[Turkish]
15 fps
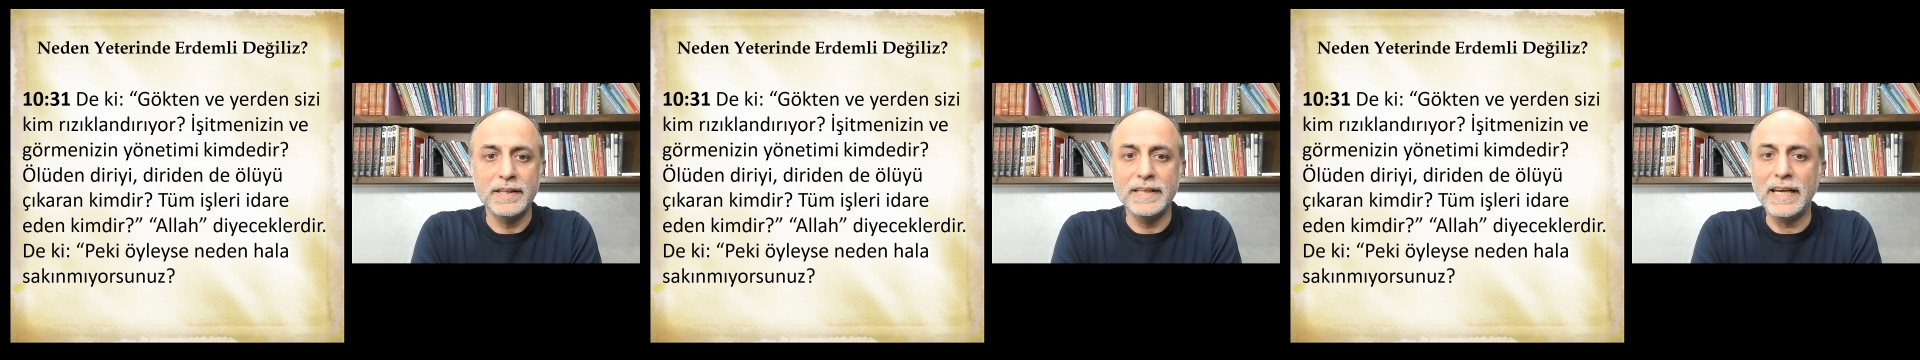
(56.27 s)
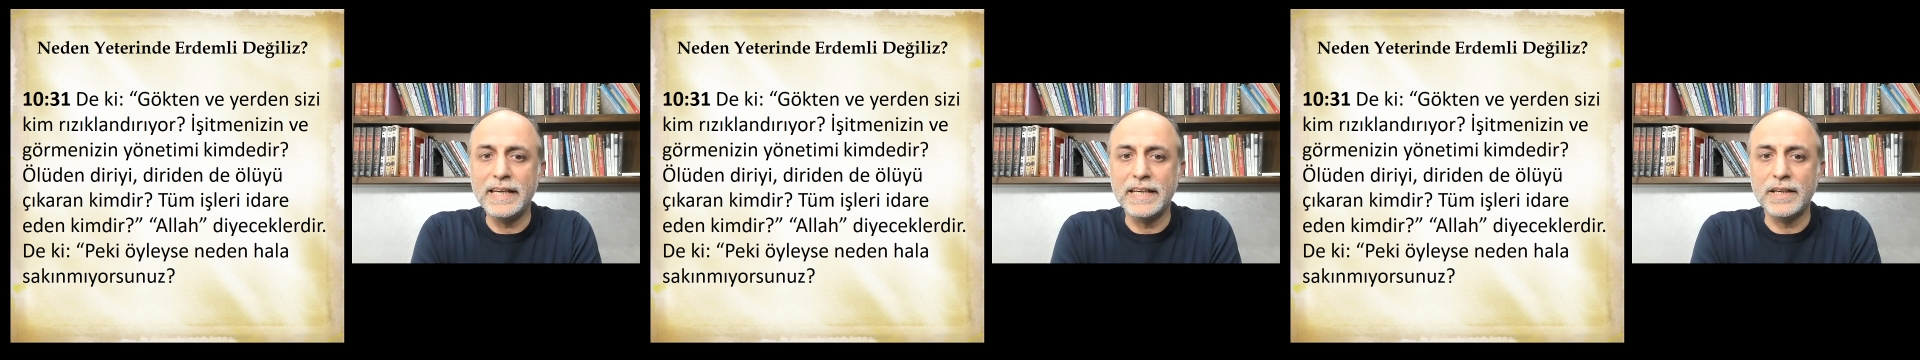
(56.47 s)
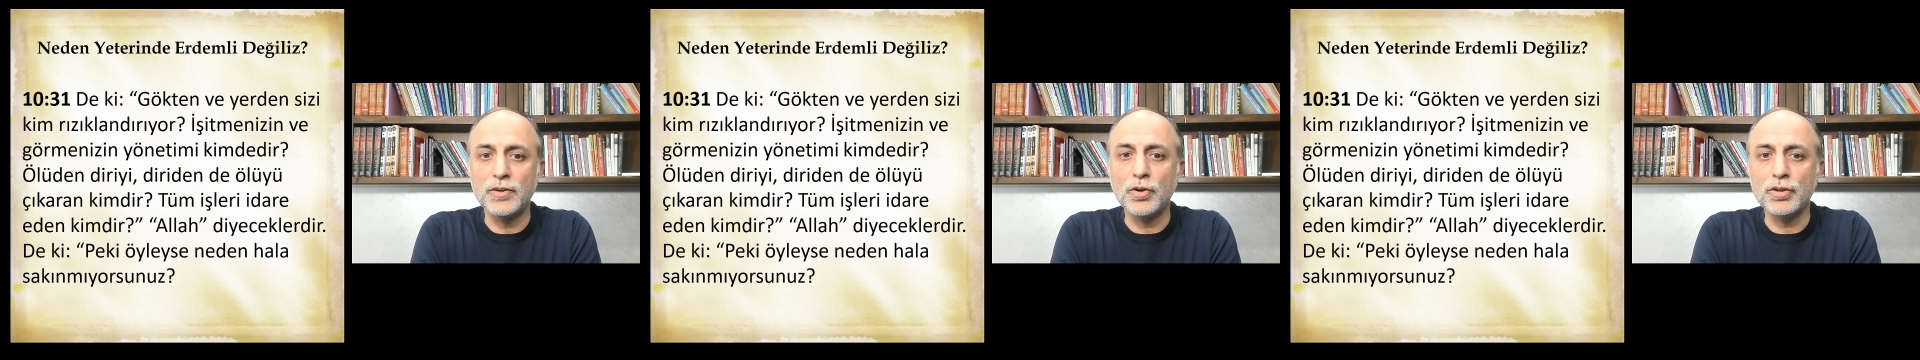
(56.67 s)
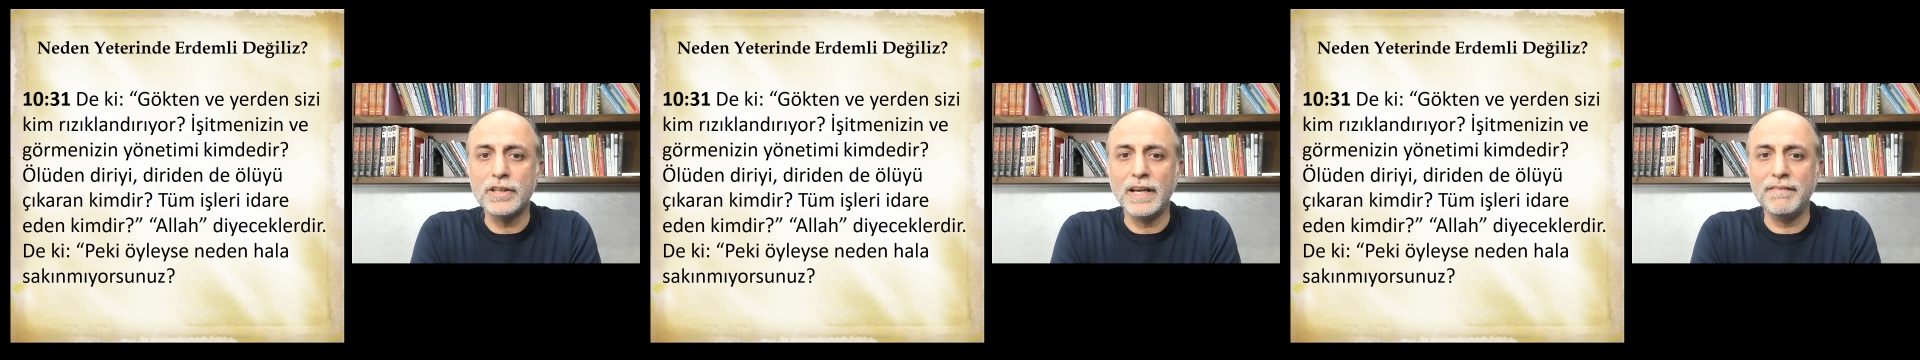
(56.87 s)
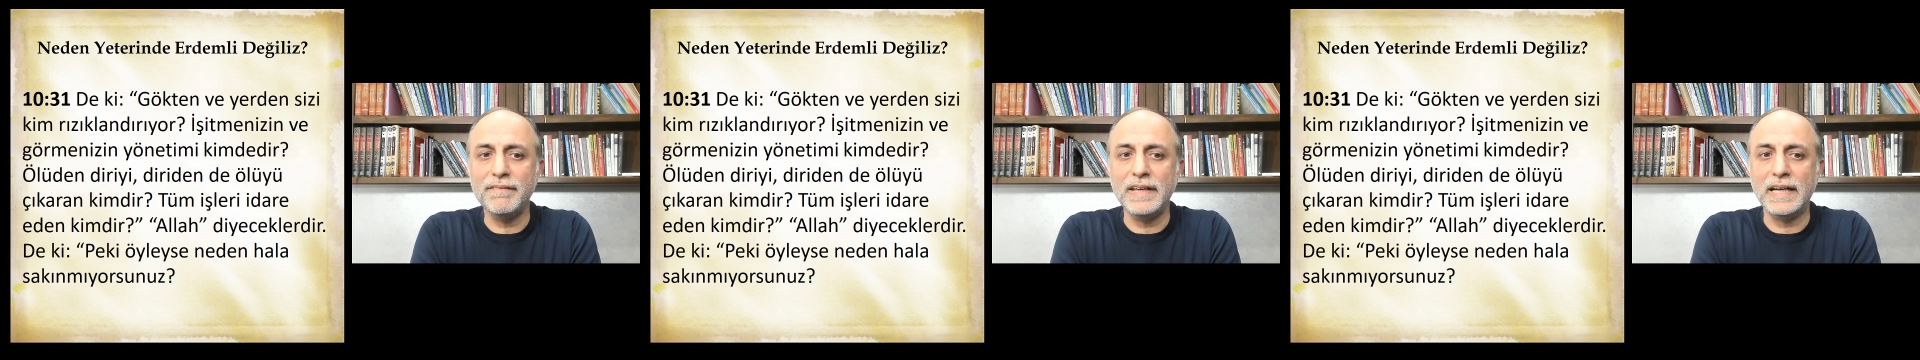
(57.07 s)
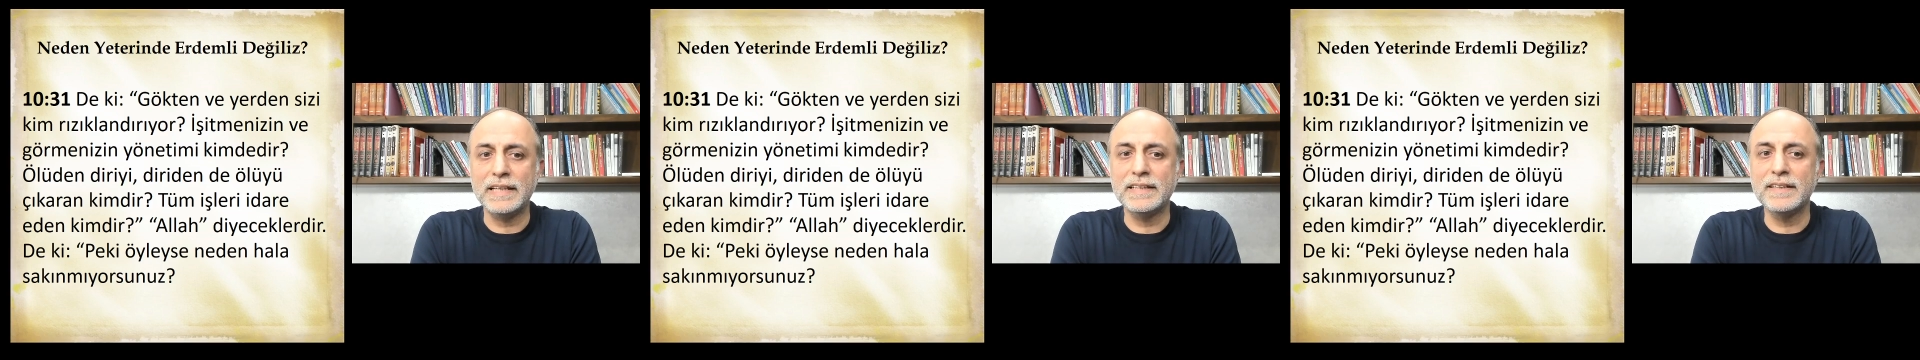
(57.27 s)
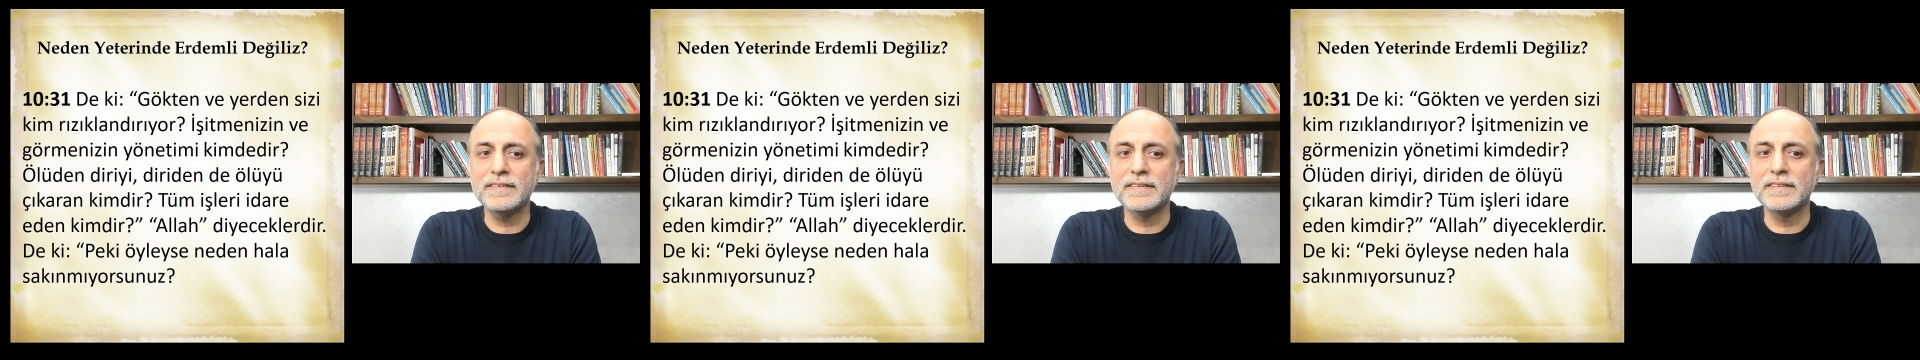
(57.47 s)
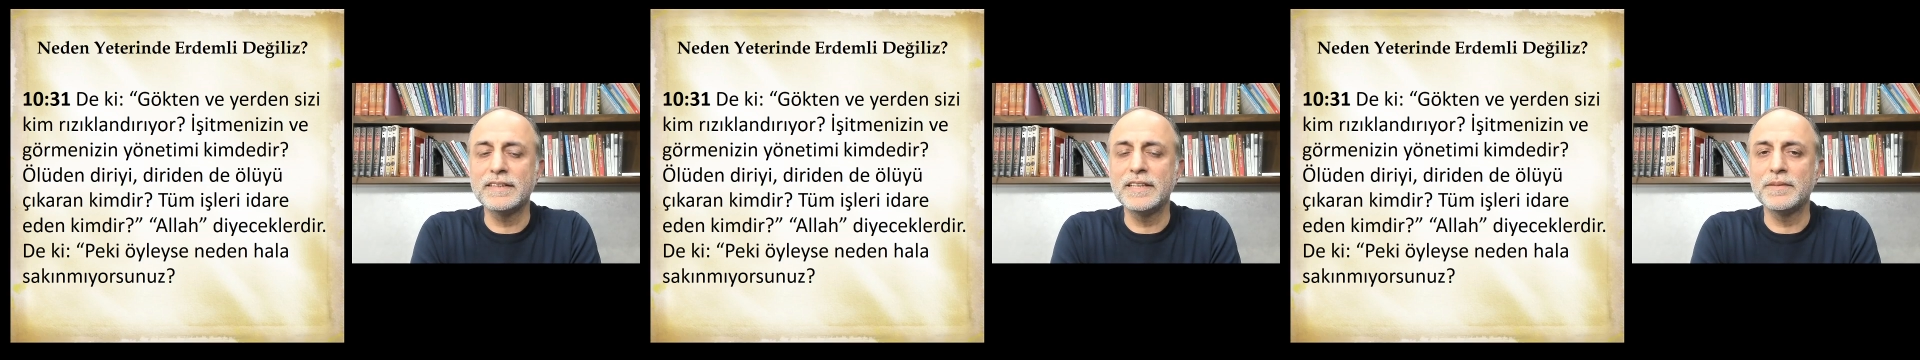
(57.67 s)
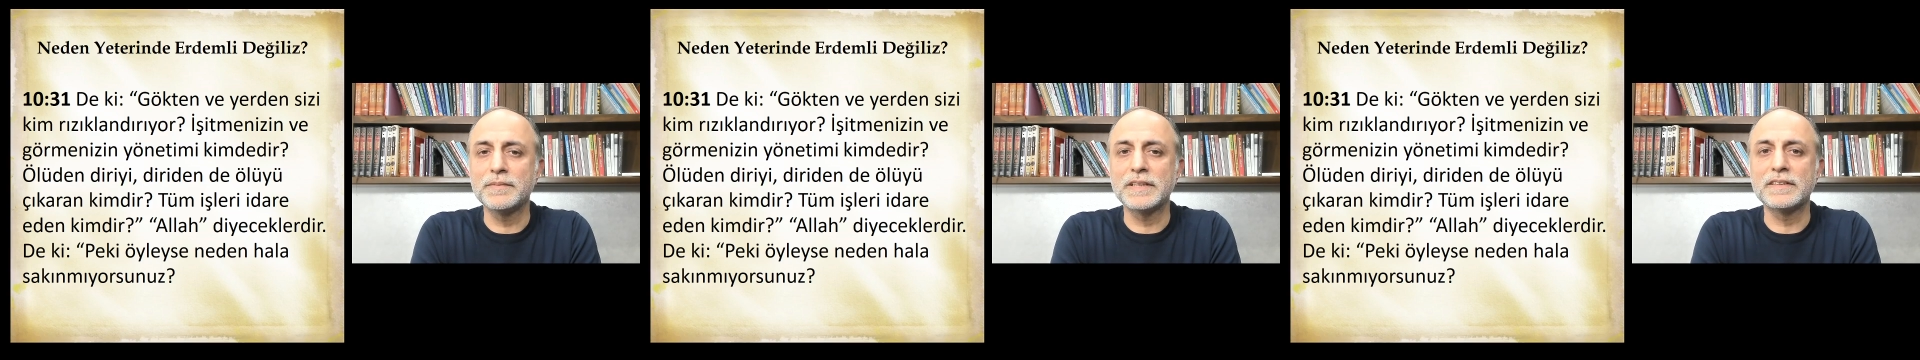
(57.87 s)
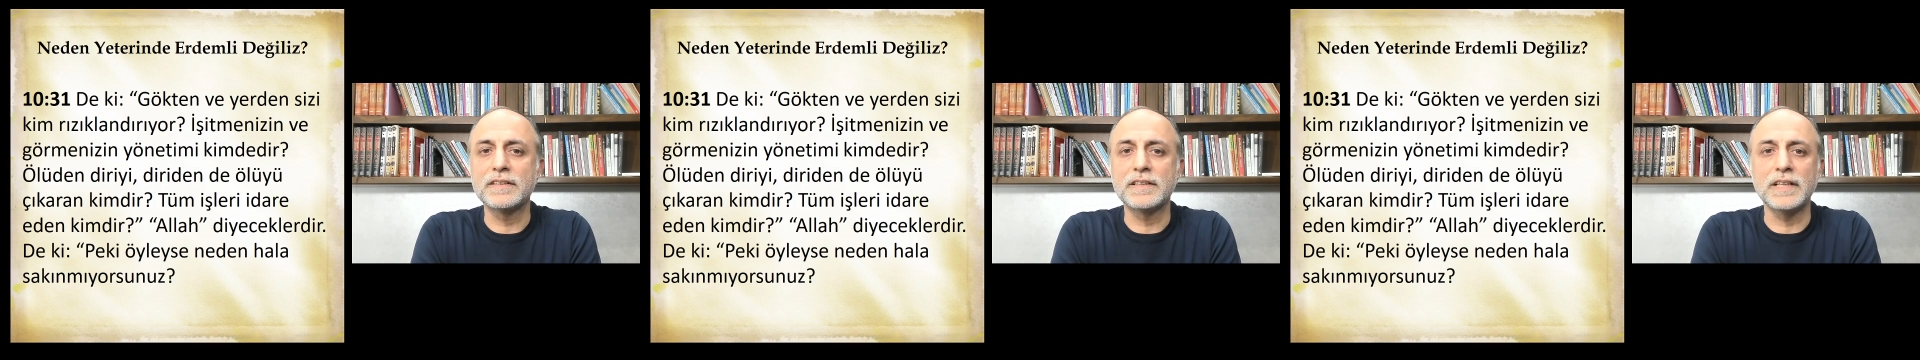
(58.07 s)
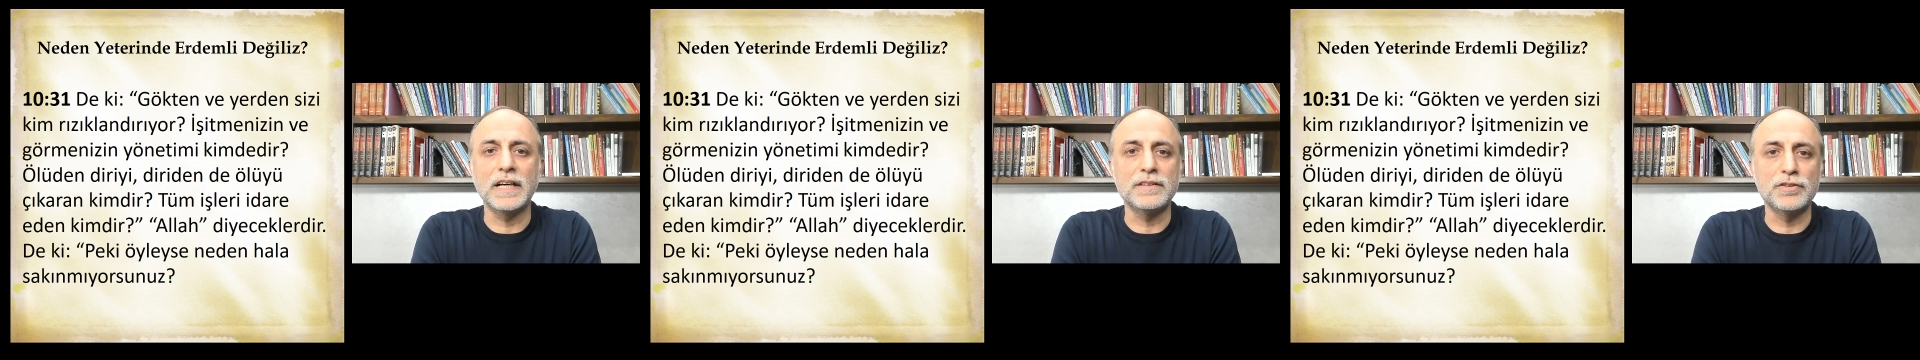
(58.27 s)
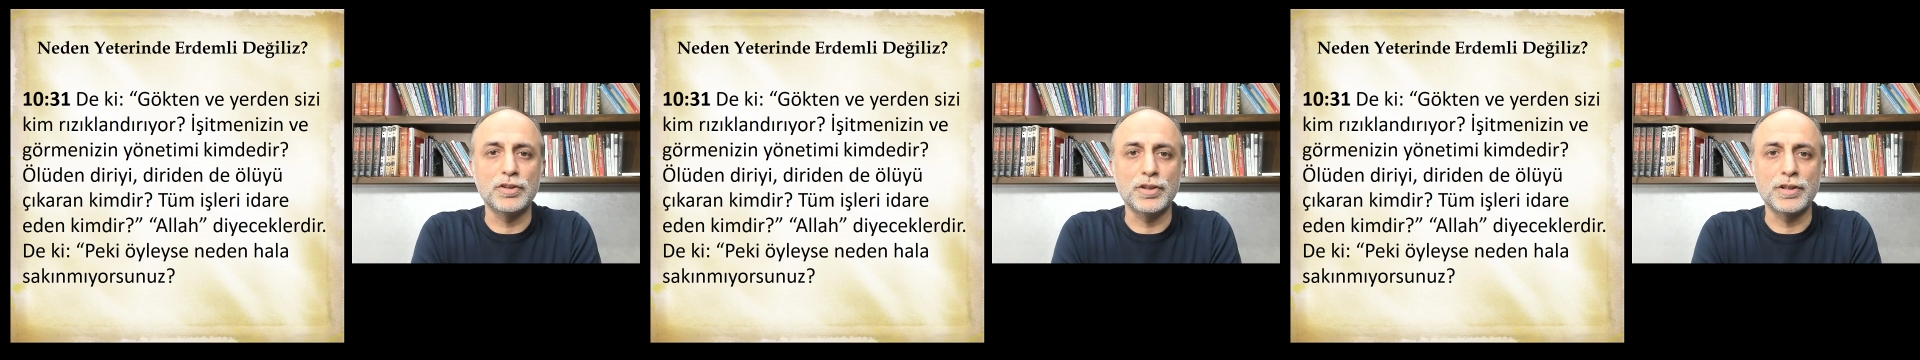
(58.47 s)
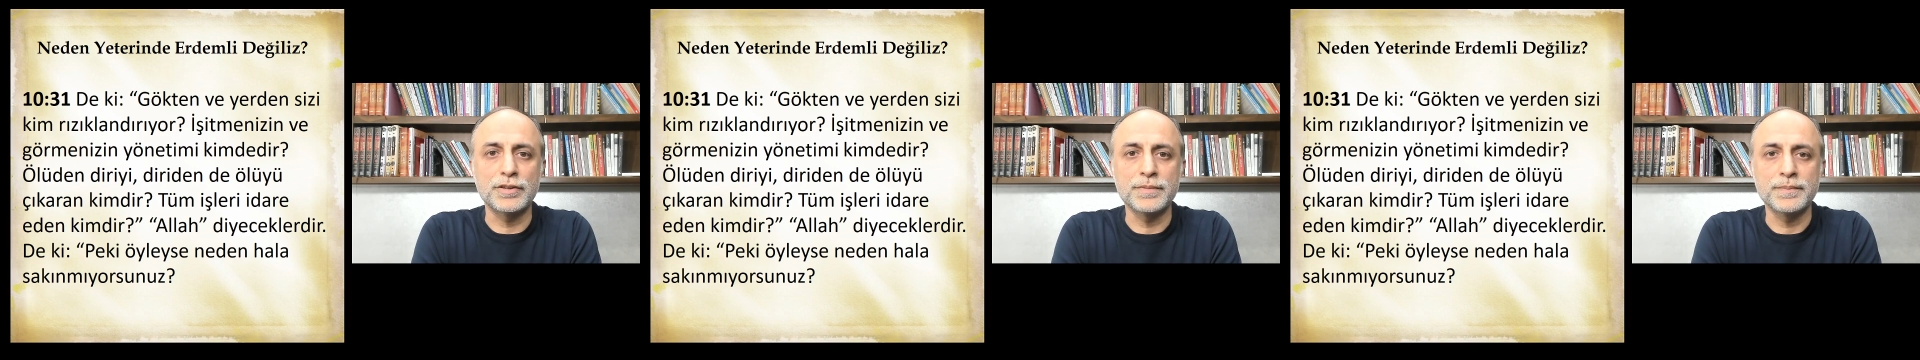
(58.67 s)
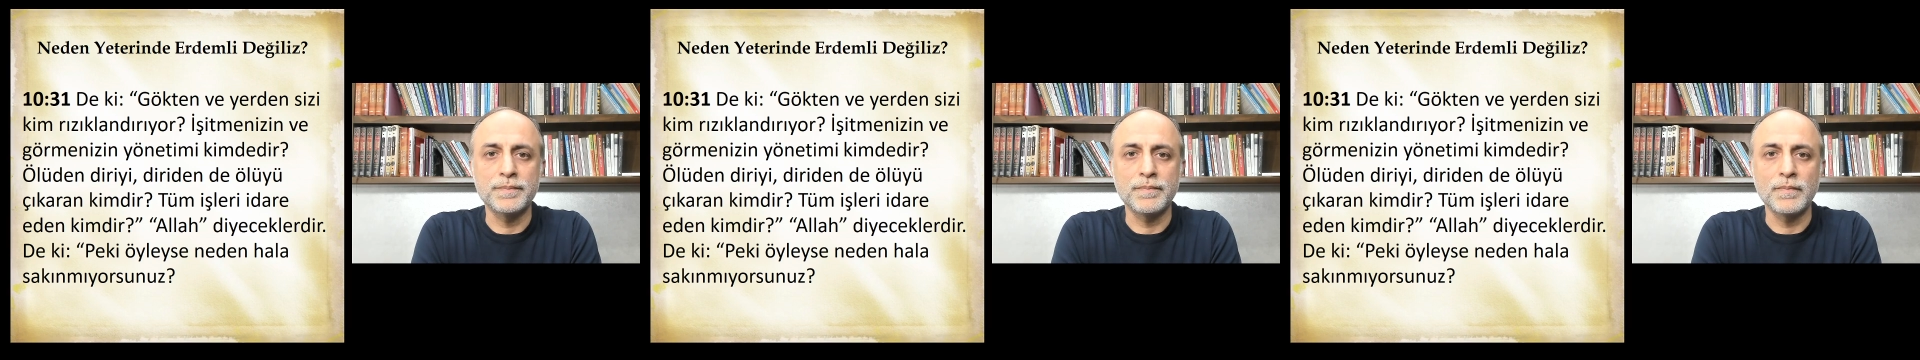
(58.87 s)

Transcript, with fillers: Peki gökten ve yerden sizi kim rızıklandırıyor?